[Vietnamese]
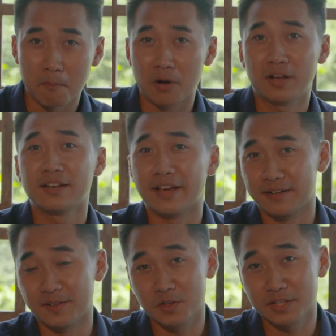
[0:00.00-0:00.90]
món ăn này
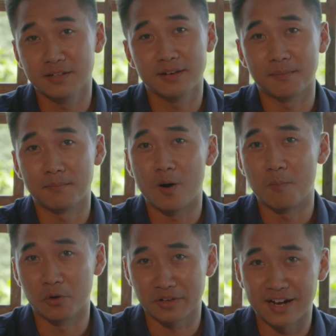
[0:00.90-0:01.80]
này có tên là bò
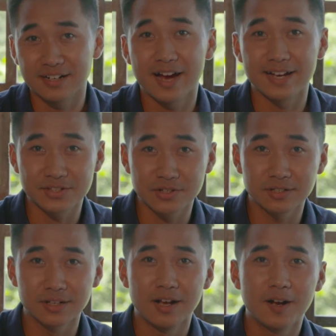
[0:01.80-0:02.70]
một nắng hai xương